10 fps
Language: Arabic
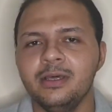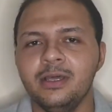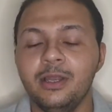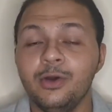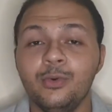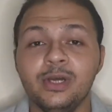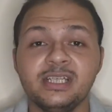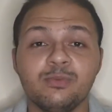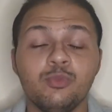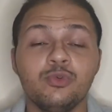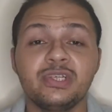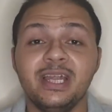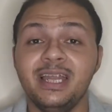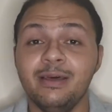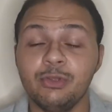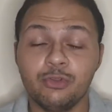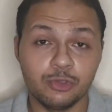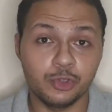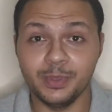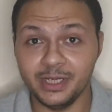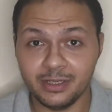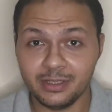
اللي هو اسمه سلام الترجمان